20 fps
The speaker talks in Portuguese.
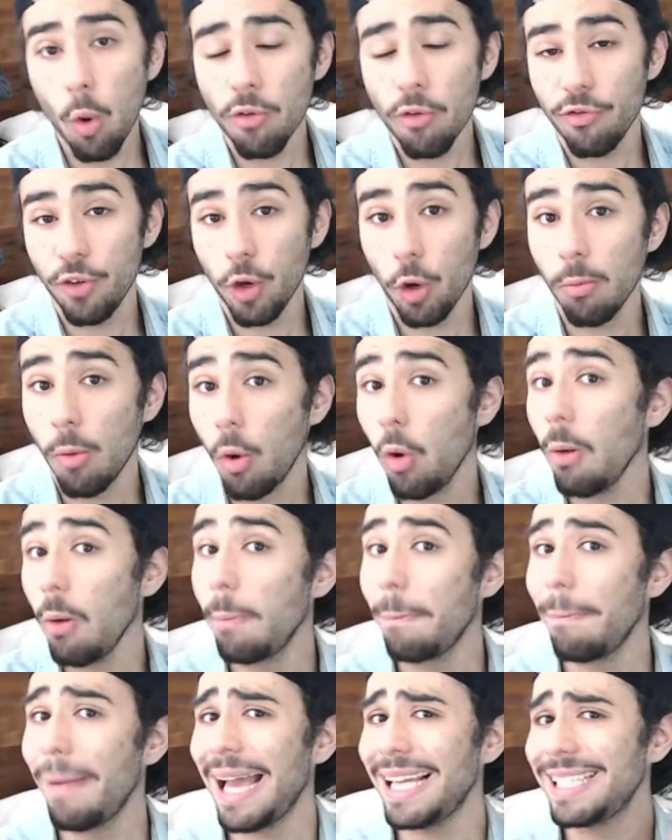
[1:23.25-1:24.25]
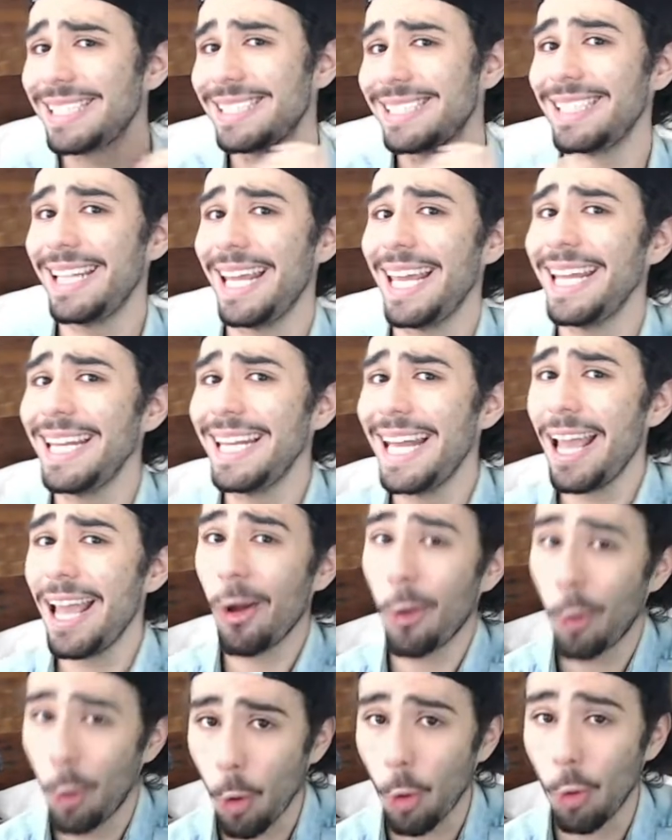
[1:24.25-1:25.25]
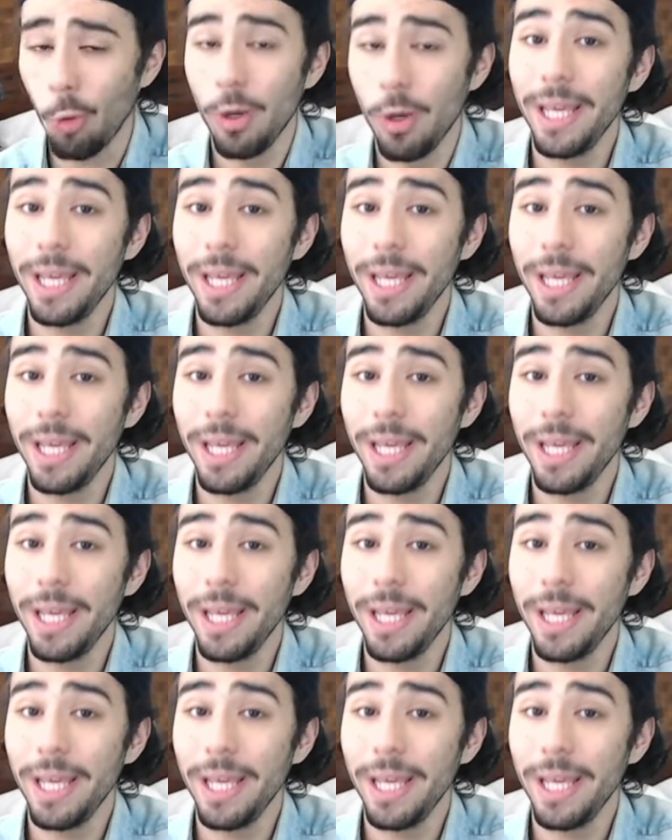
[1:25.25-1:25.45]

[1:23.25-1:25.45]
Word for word: confirmou, mas nem negou.